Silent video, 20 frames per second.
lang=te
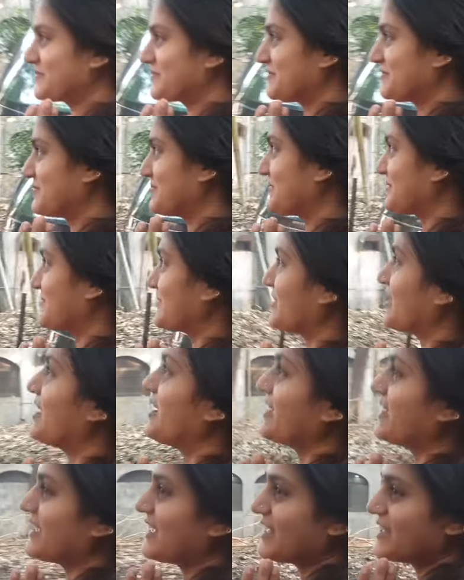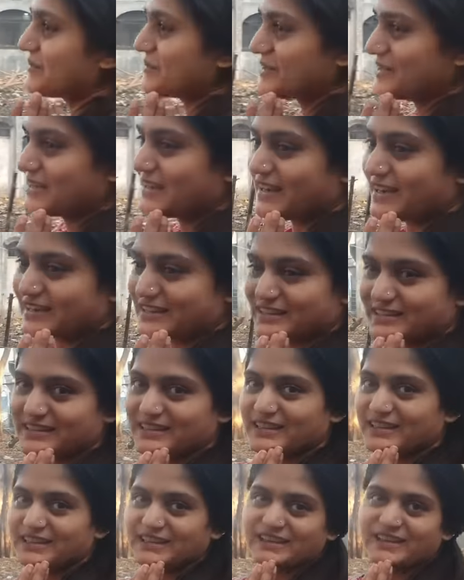hmm. ఎనిమిది
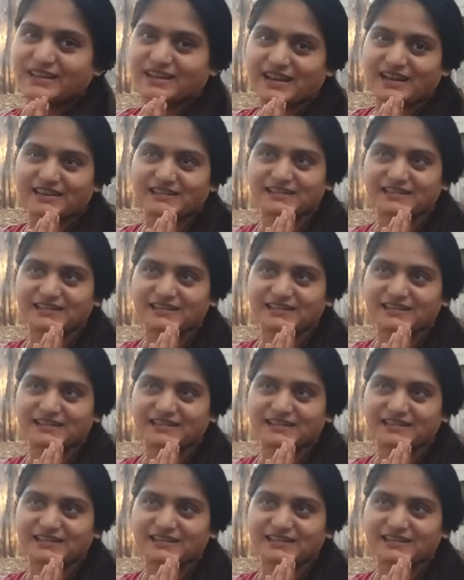గంటలకి ఇక్కడ